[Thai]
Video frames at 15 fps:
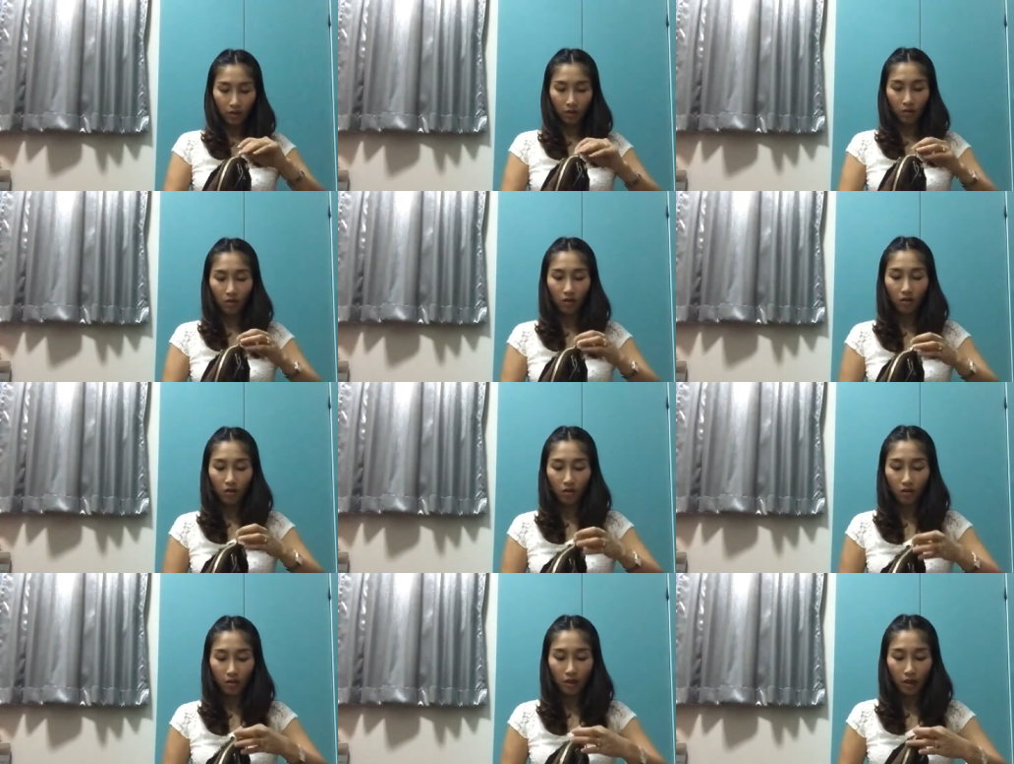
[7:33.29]
แล้วก็
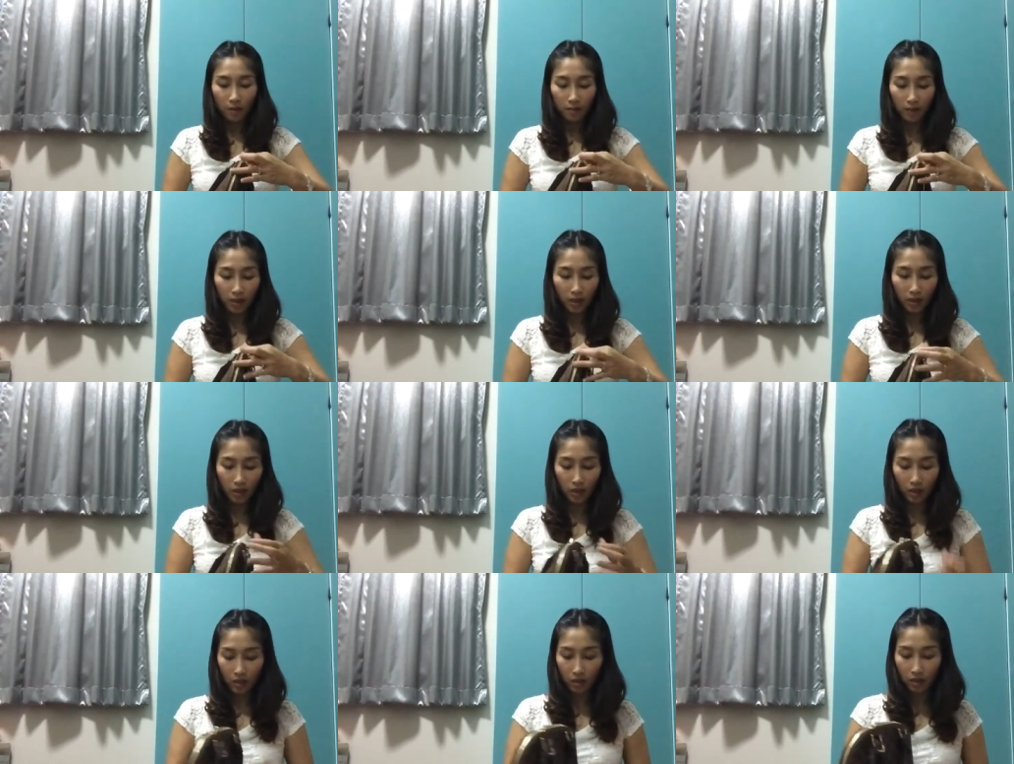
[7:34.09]
มี
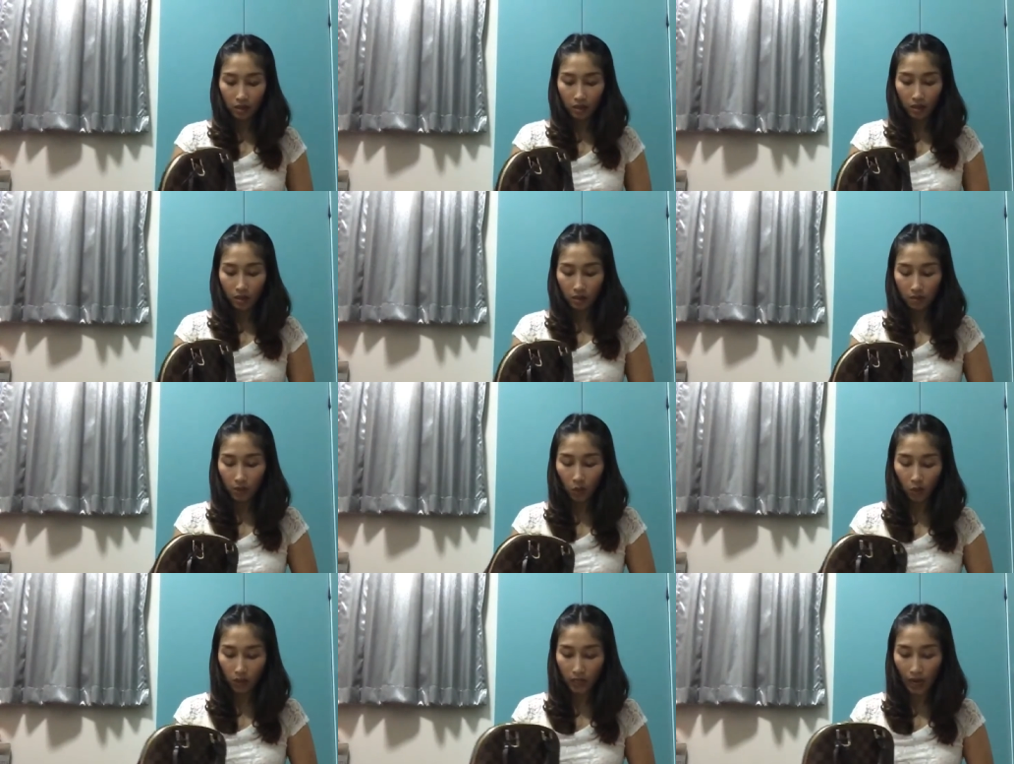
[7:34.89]

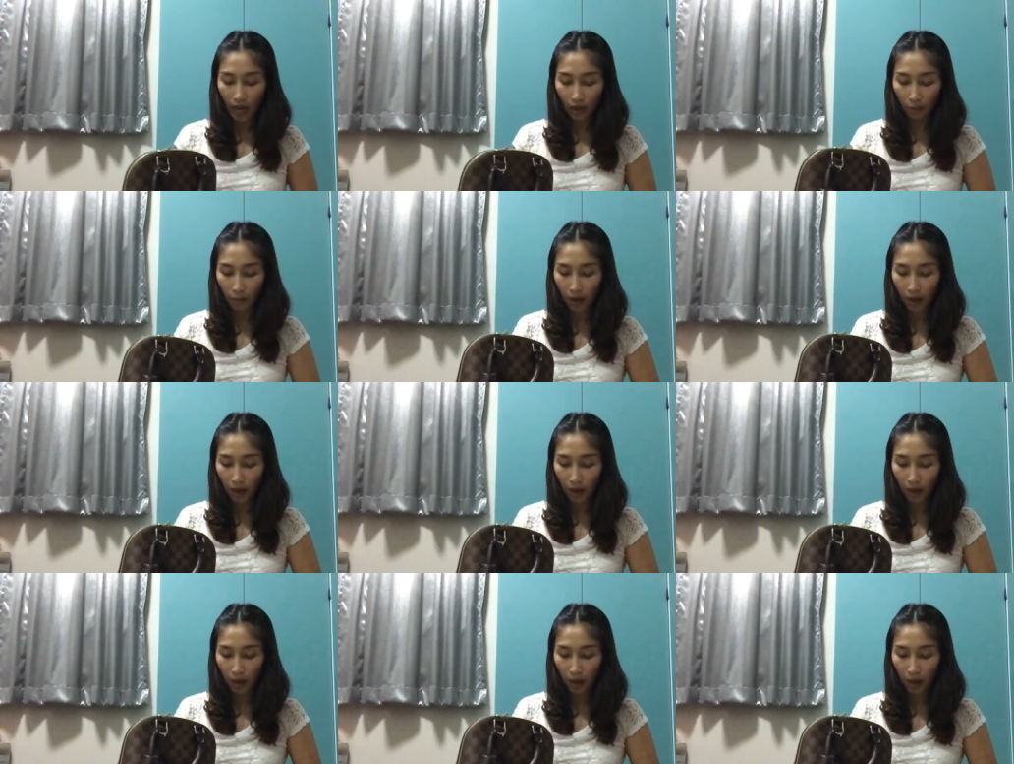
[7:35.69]
มีคนถาม